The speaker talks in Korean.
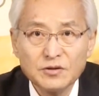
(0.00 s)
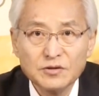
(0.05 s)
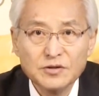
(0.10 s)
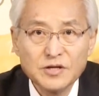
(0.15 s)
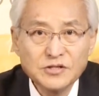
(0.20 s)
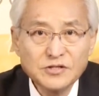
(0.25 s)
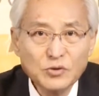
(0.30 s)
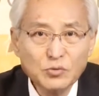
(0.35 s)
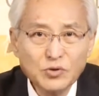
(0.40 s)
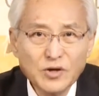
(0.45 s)

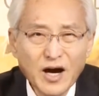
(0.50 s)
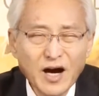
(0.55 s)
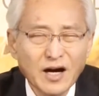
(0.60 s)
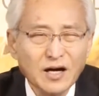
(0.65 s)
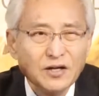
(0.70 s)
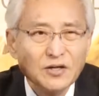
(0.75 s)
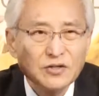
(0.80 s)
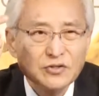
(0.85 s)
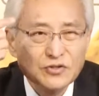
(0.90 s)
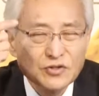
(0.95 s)
그래서
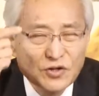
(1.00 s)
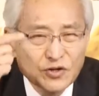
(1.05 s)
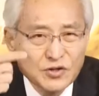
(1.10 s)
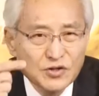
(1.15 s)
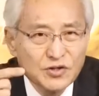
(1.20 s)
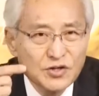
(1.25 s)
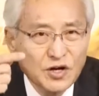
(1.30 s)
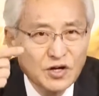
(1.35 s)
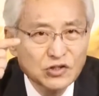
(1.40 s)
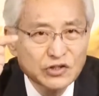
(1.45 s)
우리가
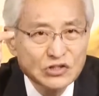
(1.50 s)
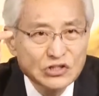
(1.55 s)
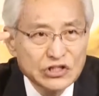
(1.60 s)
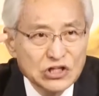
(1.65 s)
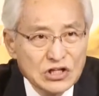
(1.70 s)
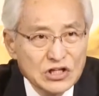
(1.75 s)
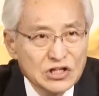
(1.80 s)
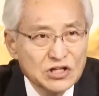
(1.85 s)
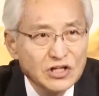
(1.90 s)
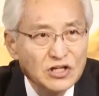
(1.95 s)
성경
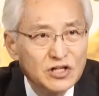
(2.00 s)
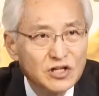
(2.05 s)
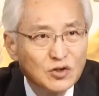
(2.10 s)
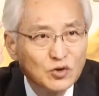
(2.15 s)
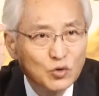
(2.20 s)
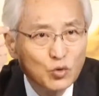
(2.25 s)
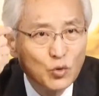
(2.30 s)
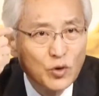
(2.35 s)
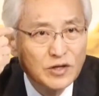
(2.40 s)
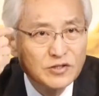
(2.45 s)

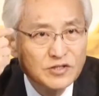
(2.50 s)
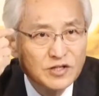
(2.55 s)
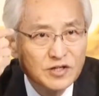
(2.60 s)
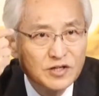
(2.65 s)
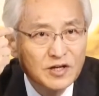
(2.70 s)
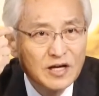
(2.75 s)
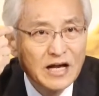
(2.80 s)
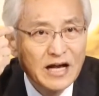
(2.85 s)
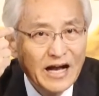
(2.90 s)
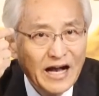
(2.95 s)
진리를
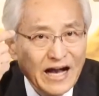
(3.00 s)
통해서